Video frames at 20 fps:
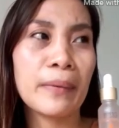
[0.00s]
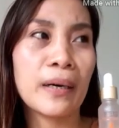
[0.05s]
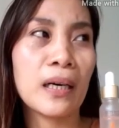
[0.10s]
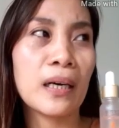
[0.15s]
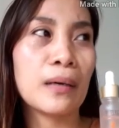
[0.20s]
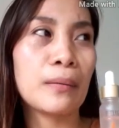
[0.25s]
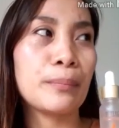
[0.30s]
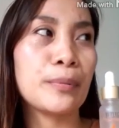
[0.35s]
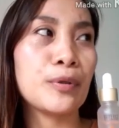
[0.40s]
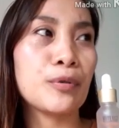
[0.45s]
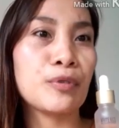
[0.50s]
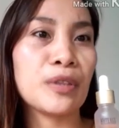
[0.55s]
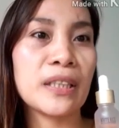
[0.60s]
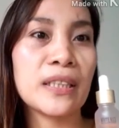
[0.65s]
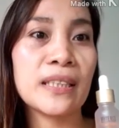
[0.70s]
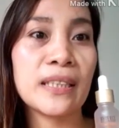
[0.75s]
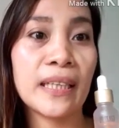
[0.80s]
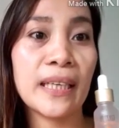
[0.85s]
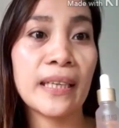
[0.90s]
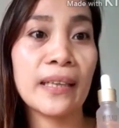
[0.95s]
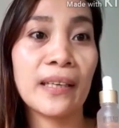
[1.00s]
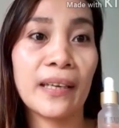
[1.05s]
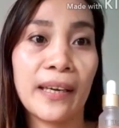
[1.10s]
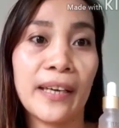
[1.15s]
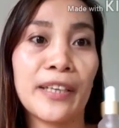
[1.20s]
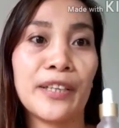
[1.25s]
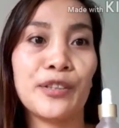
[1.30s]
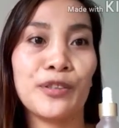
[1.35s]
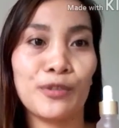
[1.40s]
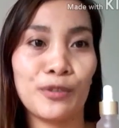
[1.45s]
mga beauty
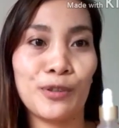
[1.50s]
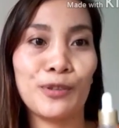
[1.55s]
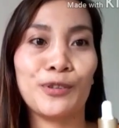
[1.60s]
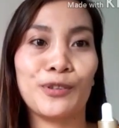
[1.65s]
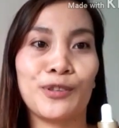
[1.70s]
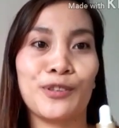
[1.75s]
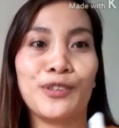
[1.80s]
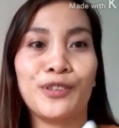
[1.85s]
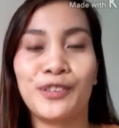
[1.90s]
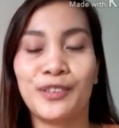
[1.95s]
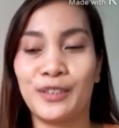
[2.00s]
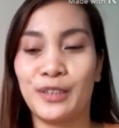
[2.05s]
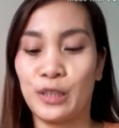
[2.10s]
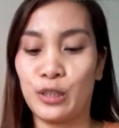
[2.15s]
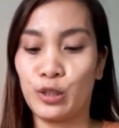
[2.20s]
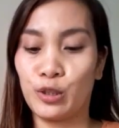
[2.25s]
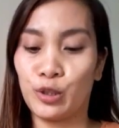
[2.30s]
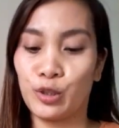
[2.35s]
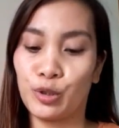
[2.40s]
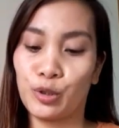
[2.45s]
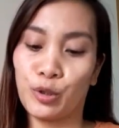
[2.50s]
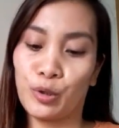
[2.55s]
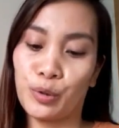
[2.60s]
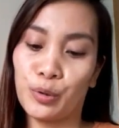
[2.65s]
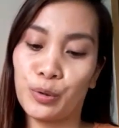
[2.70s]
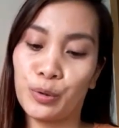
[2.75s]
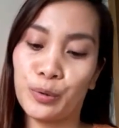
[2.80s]
skincare doon. So,